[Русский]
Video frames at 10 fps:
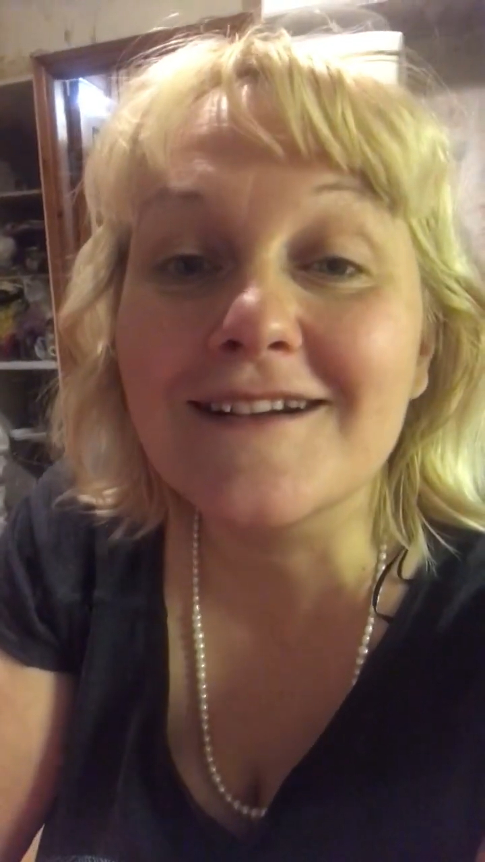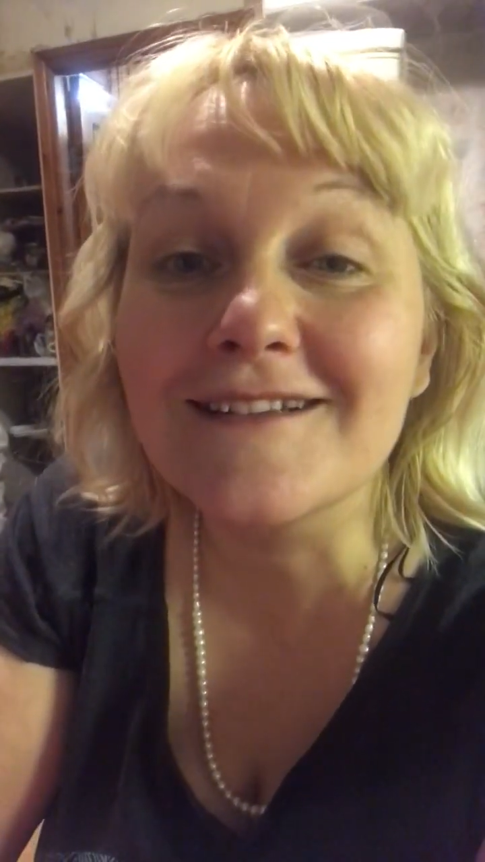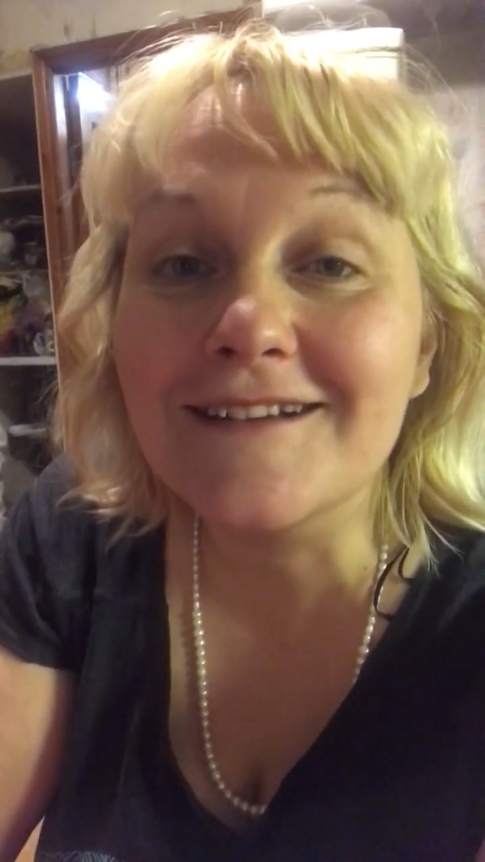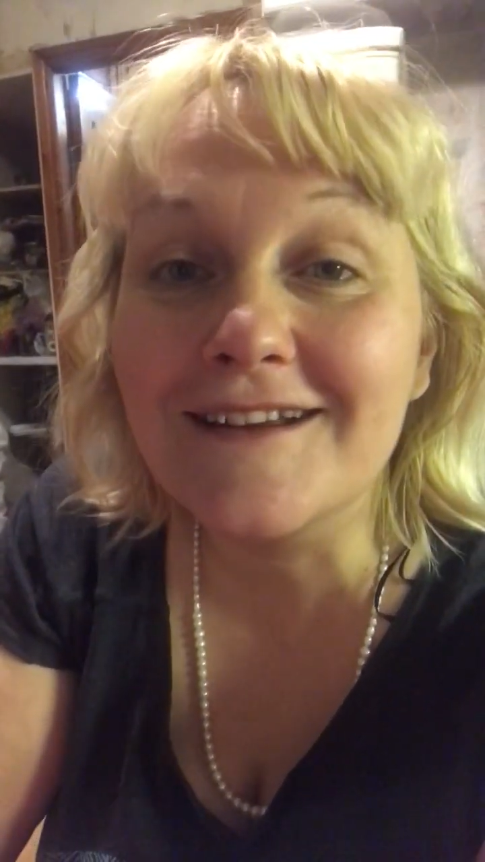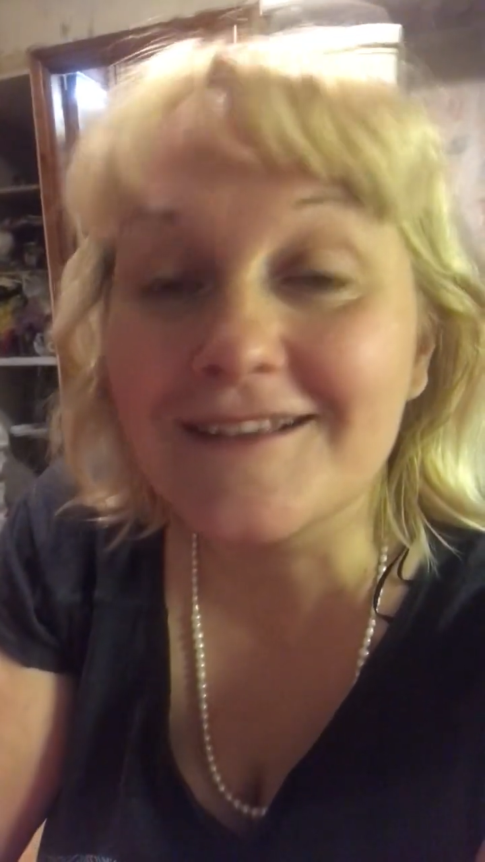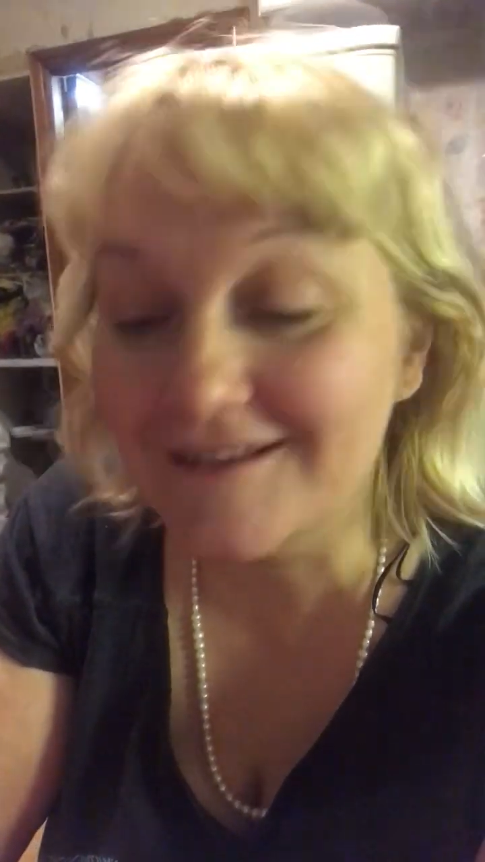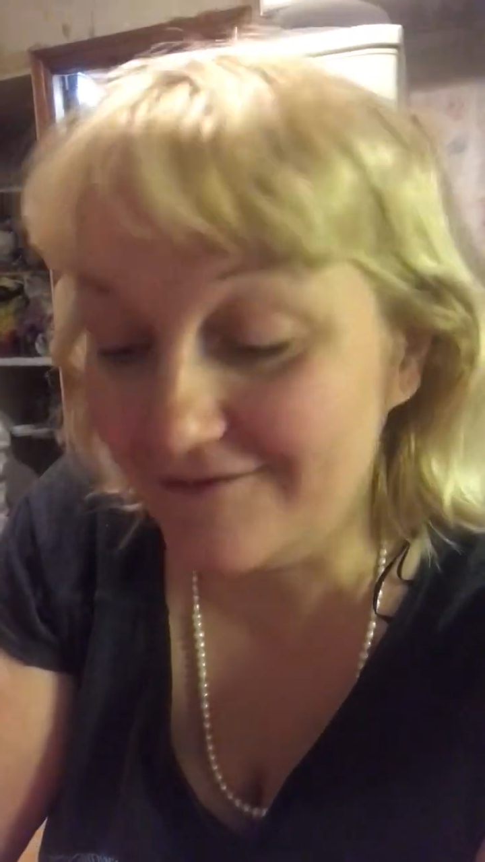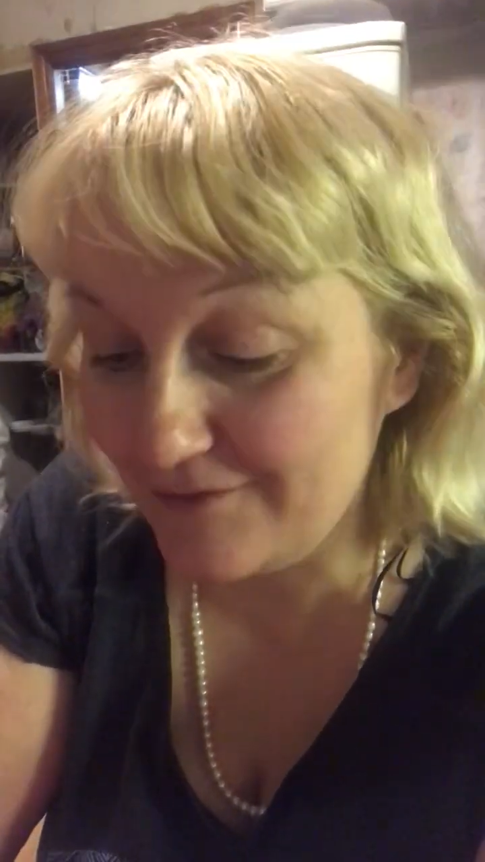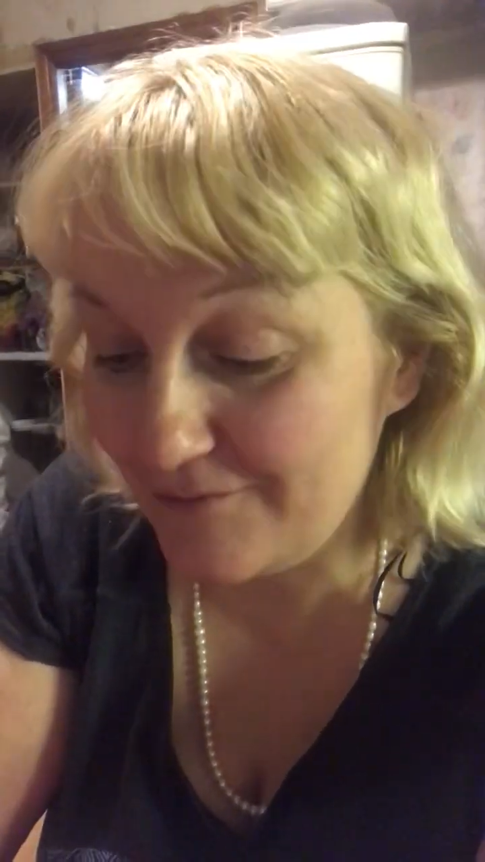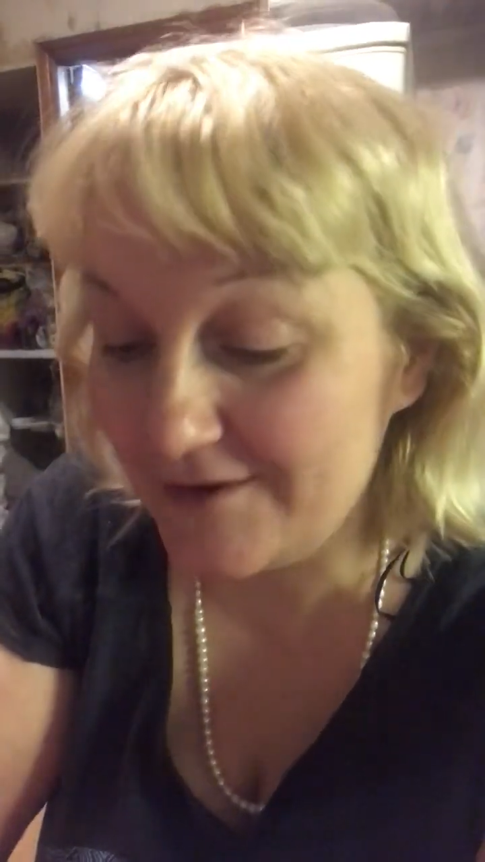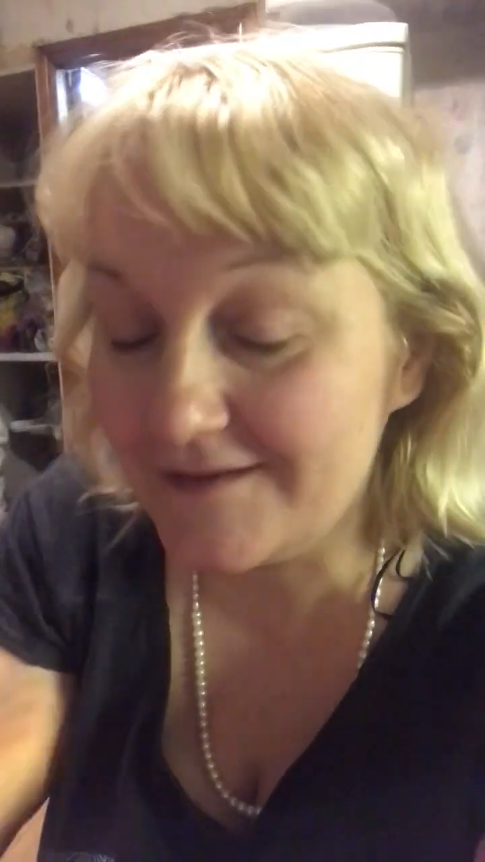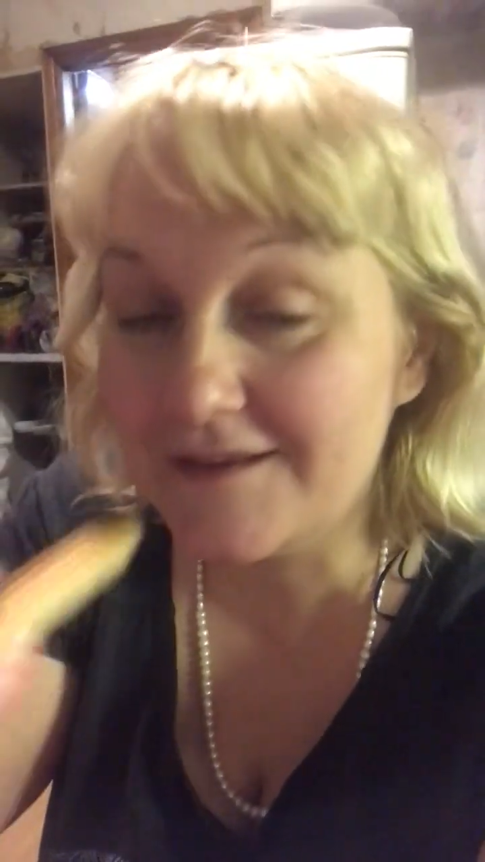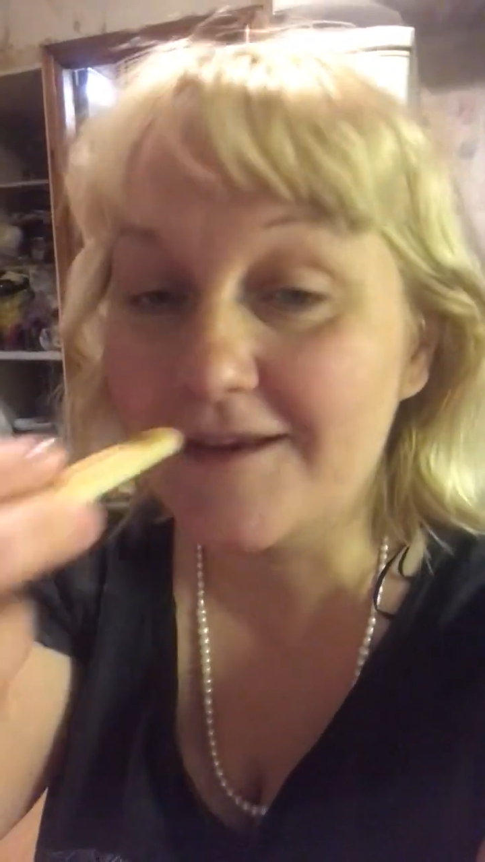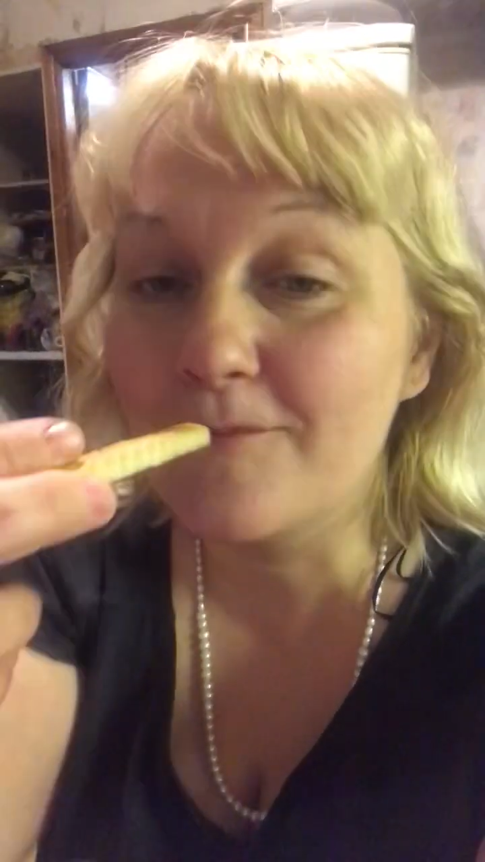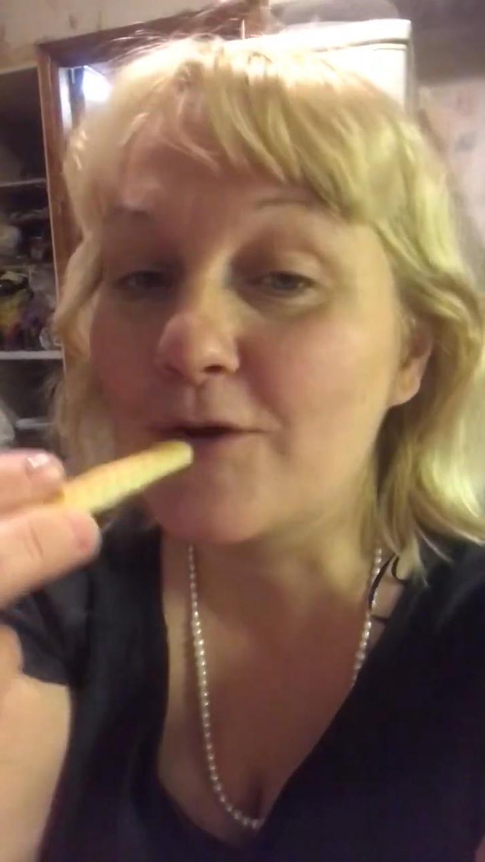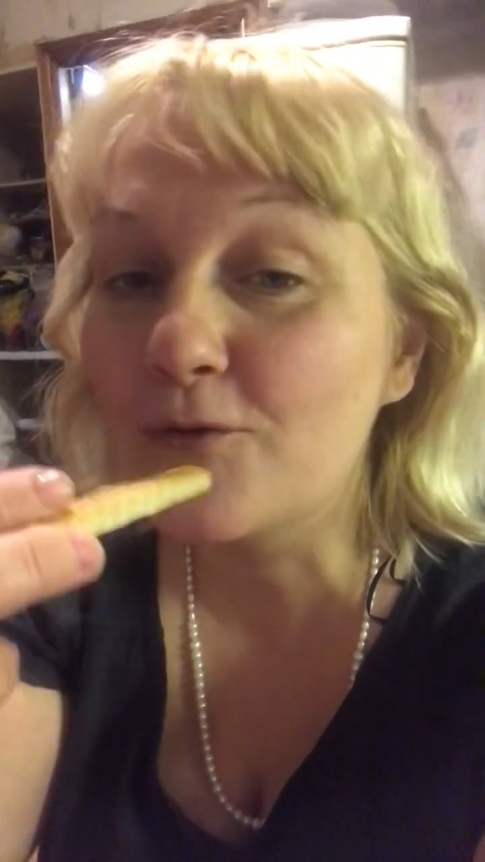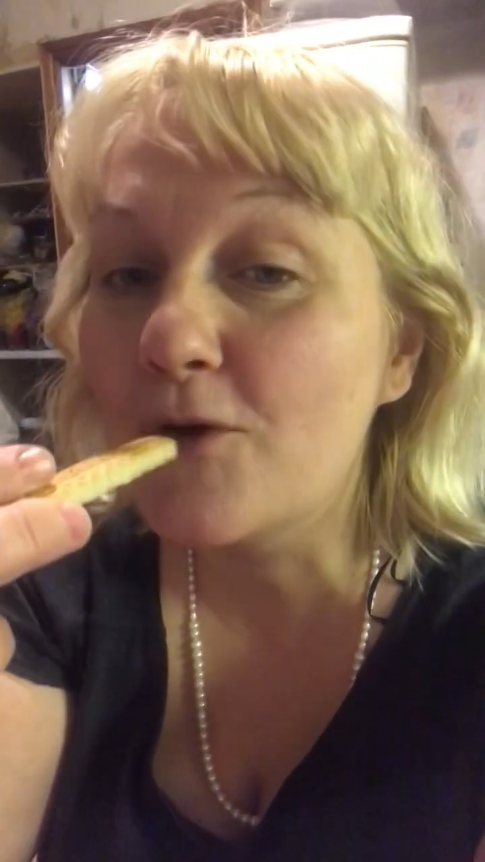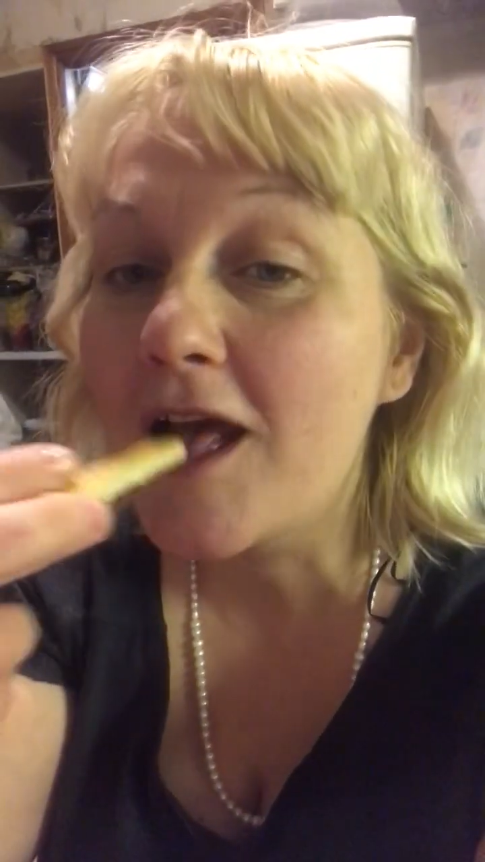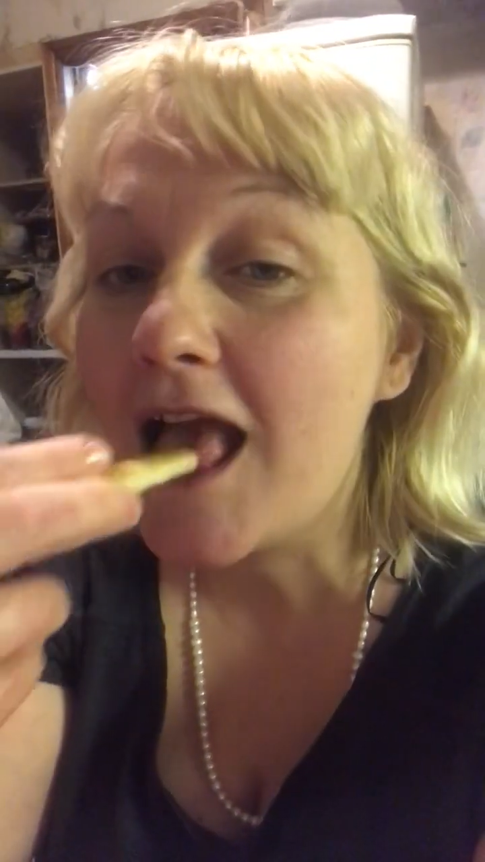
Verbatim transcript: конкретного места. Я могу